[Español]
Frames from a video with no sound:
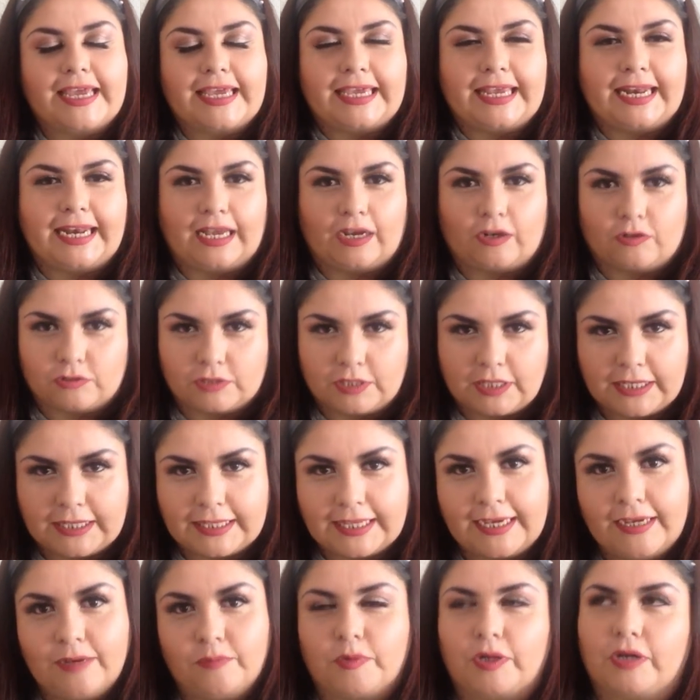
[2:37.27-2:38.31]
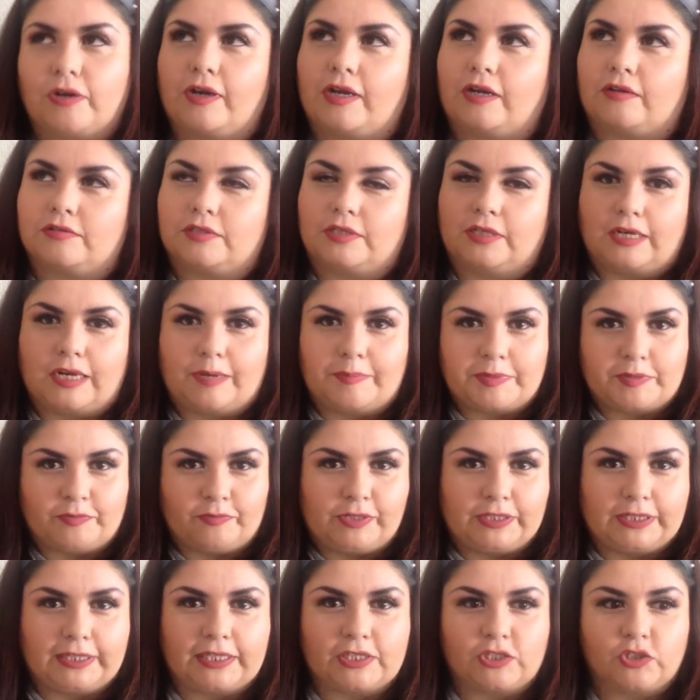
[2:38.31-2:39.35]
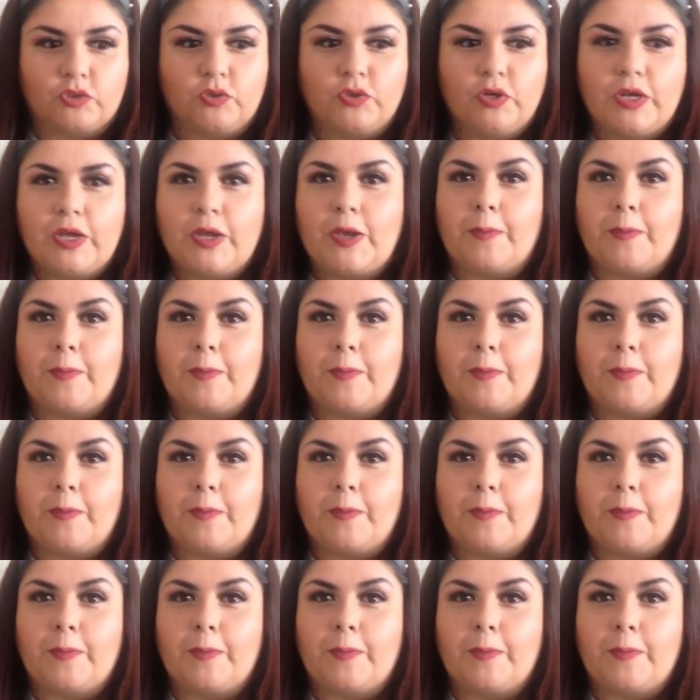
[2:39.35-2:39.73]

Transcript: y la cocina, bueno, la cocina nada más fue el techo,